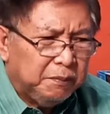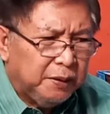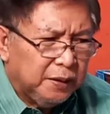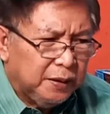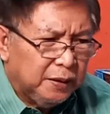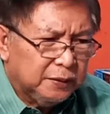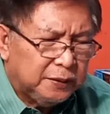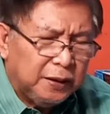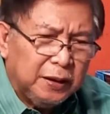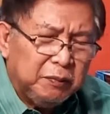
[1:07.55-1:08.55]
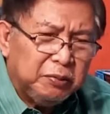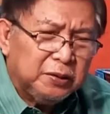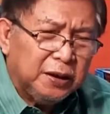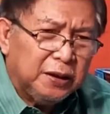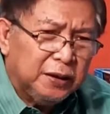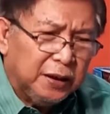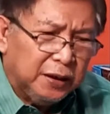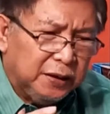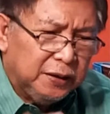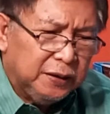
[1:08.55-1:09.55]
Pag ang sanglibutan
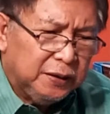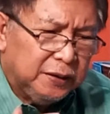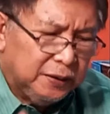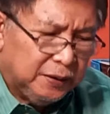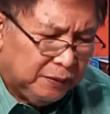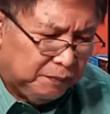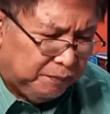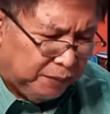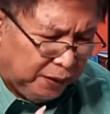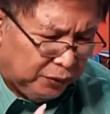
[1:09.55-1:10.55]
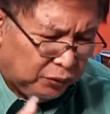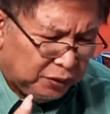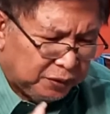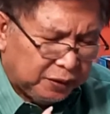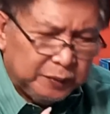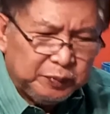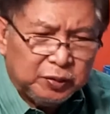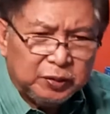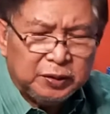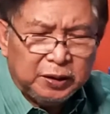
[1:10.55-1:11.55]
ay, pag itong
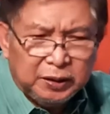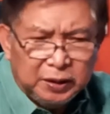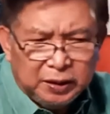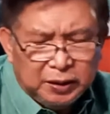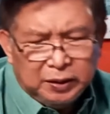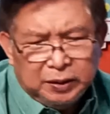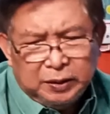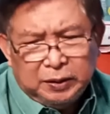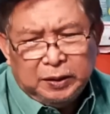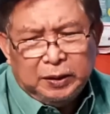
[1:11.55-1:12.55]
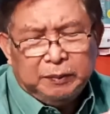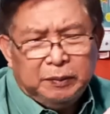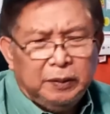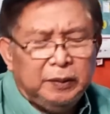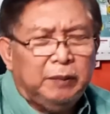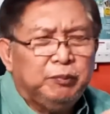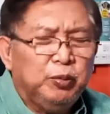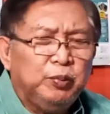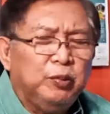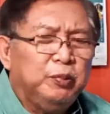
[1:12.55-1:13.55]
scriptures ay na, na,
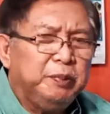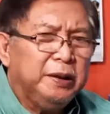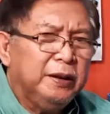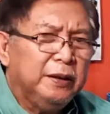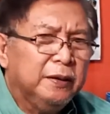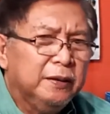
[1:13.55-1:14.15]
napupulpil,